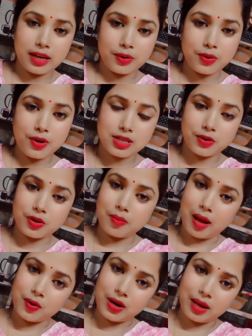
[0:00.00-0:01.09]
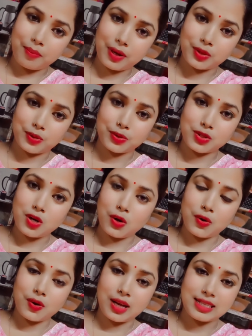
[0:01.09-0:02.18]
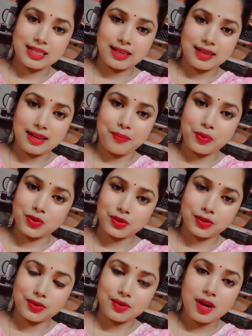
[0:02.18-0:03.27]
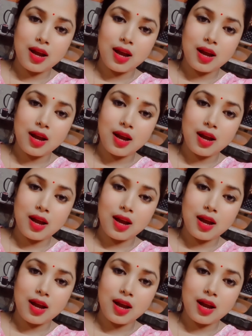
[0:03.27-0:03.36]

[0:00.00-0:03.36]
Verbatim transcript: দেখো আশা করি ভালো লাগবে তো চলো আজকের এই পর্যন্ত